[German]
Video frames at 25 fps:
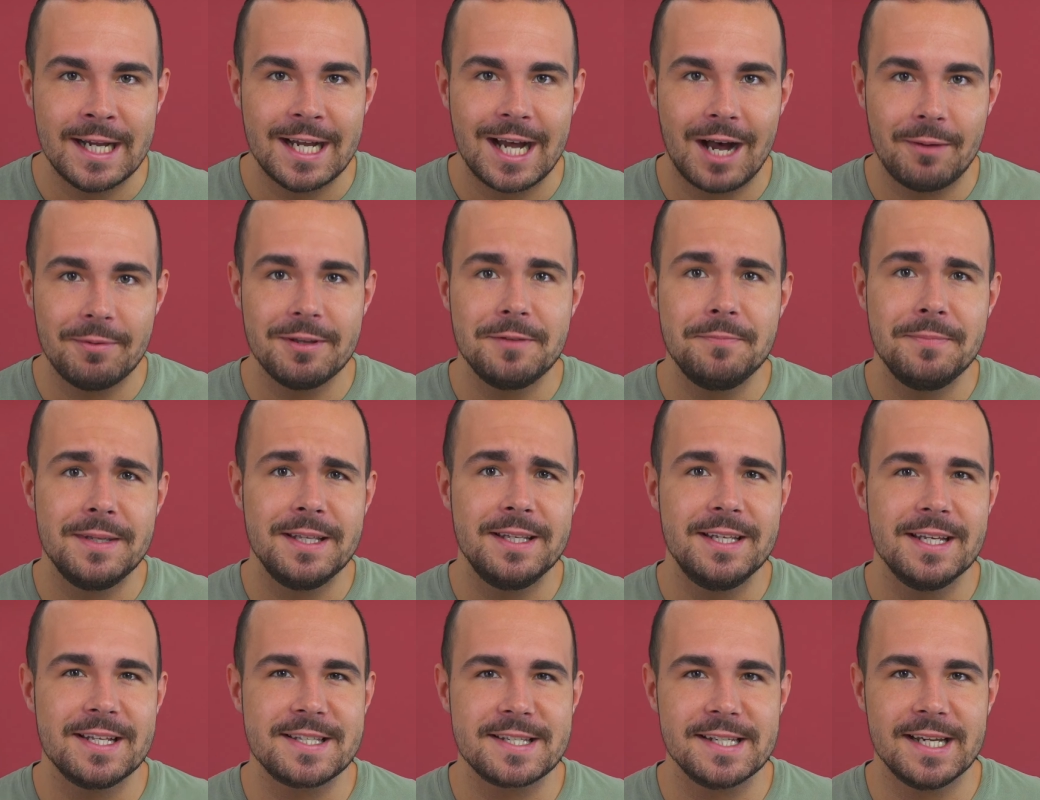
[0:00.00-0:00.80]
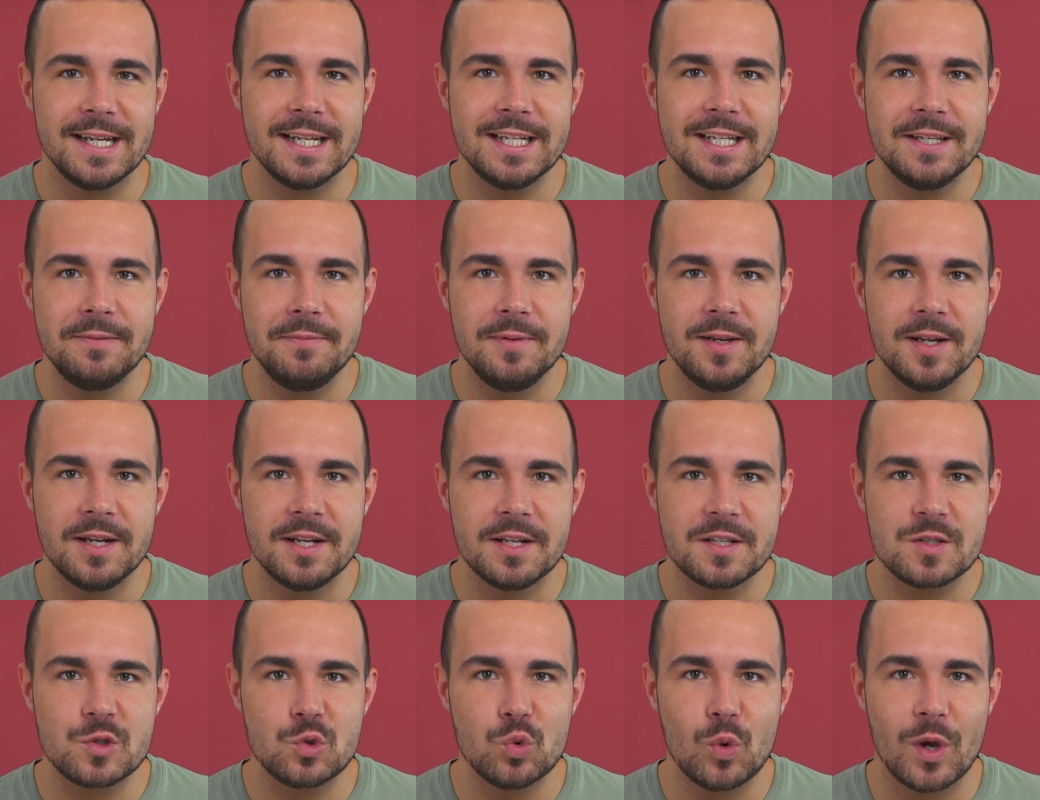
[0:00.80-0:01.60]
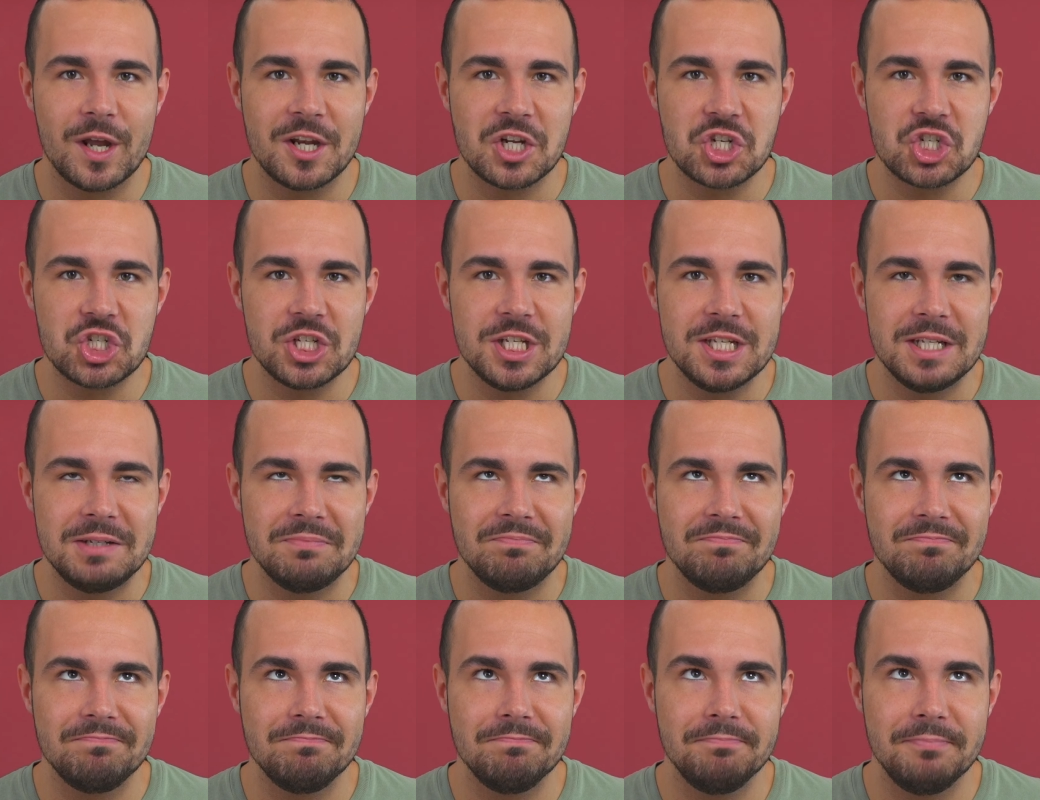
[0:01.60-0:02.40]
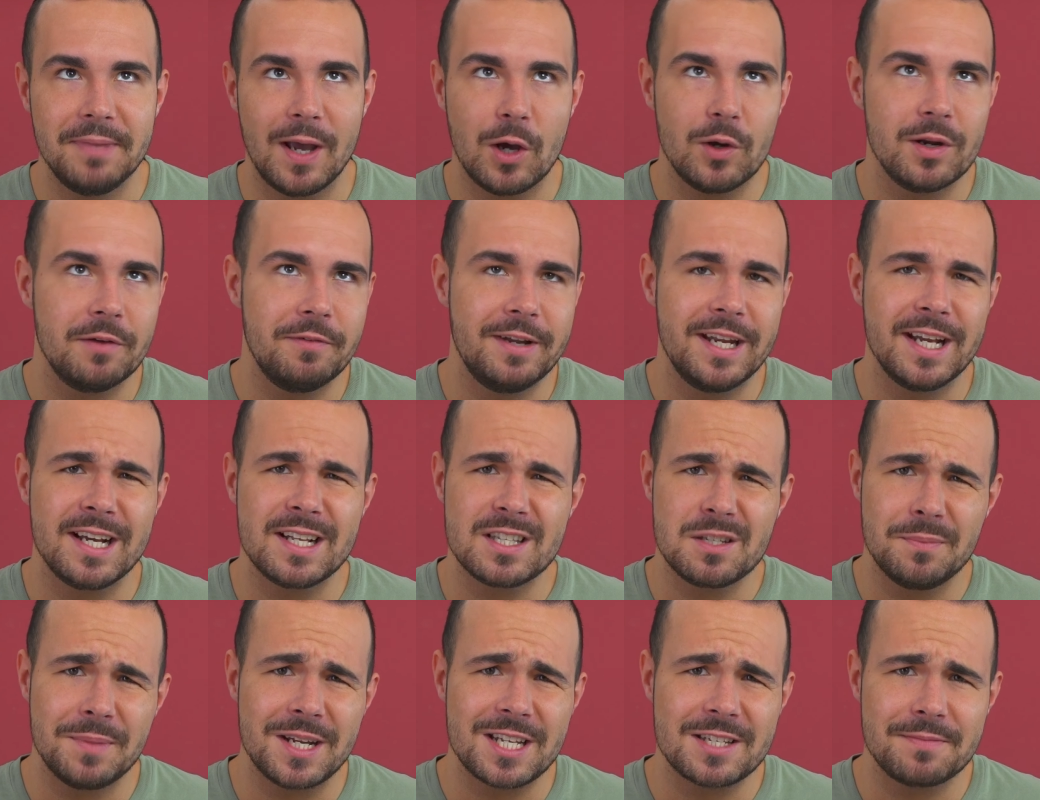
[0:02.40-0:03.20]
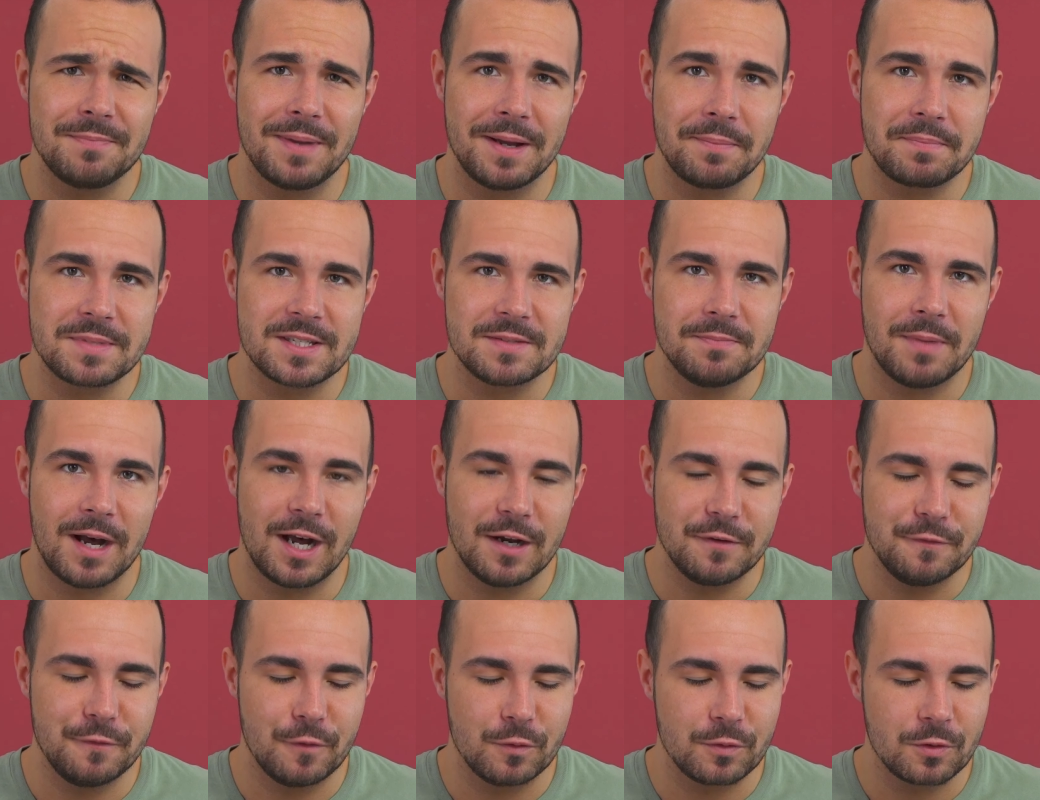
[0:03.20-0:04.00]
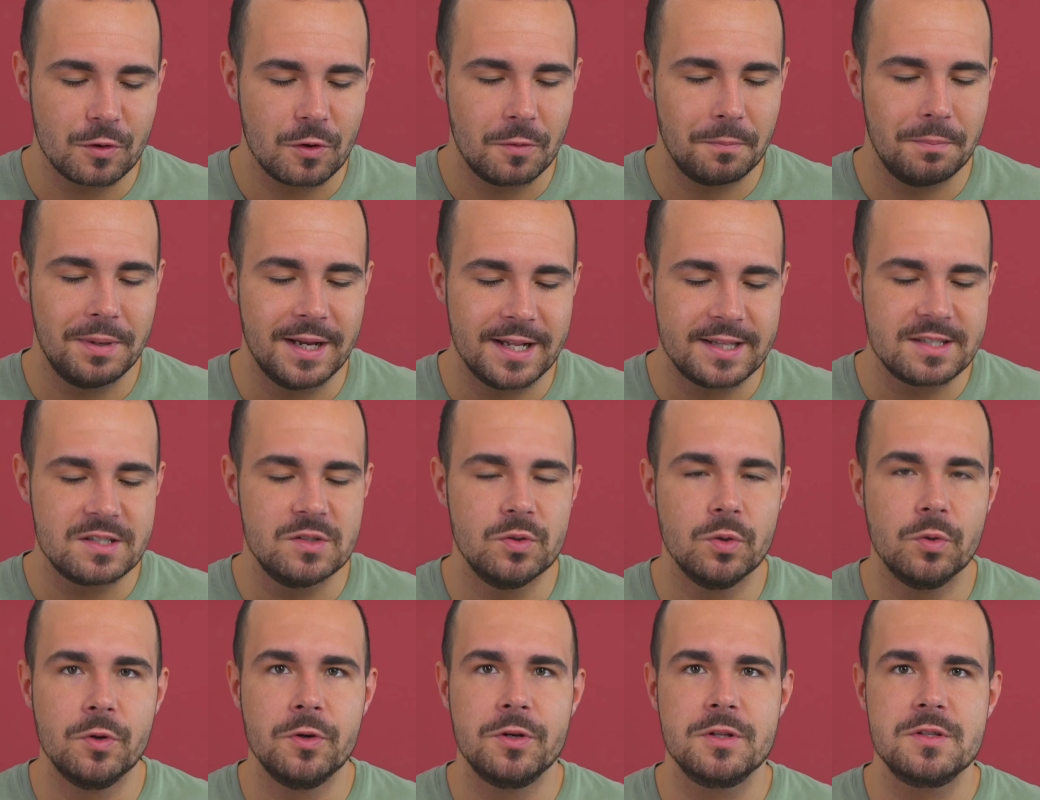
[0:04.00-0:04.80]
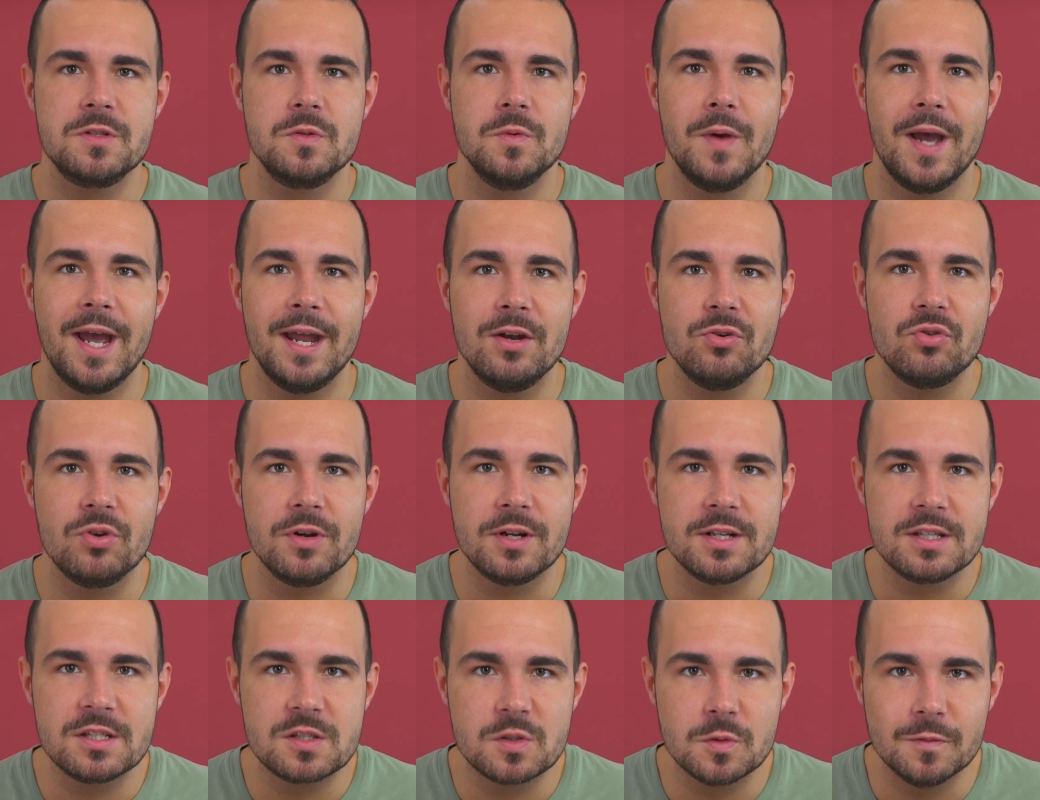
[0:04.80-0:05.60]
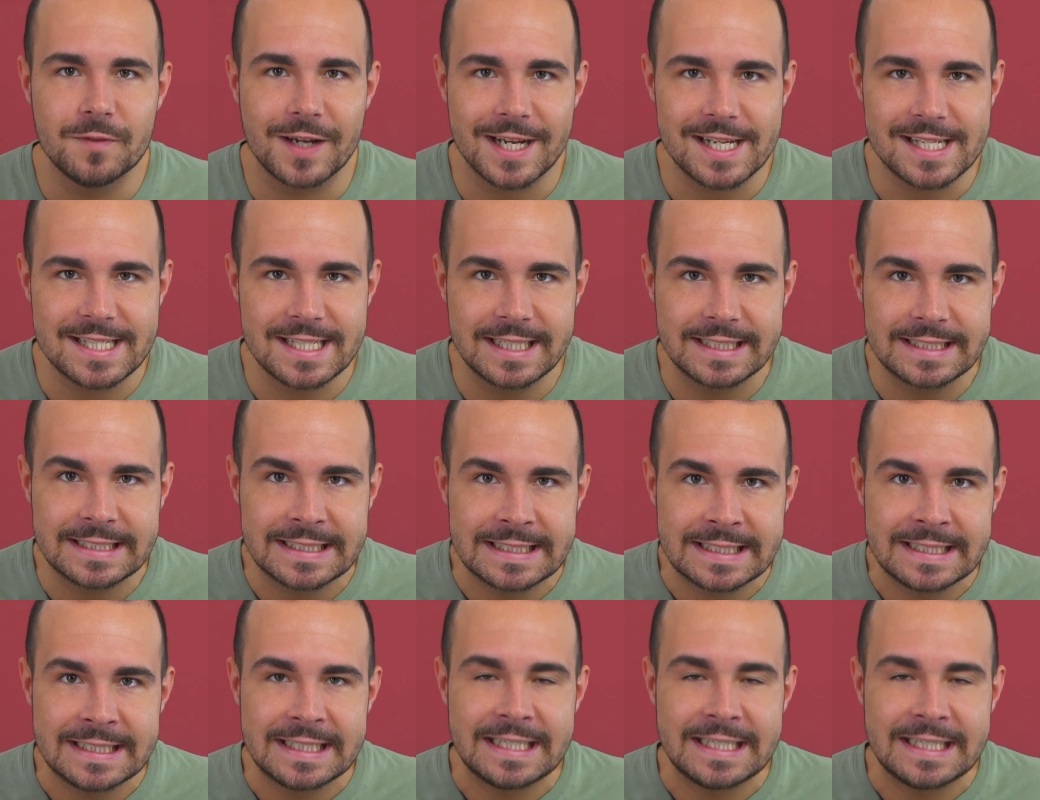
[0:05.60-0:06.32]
habe ich mich jetzt endlich wieder dazu entschieden, mehr oder weniger zumindest beim Smartphone komplett zurück zu Android zu wechseln.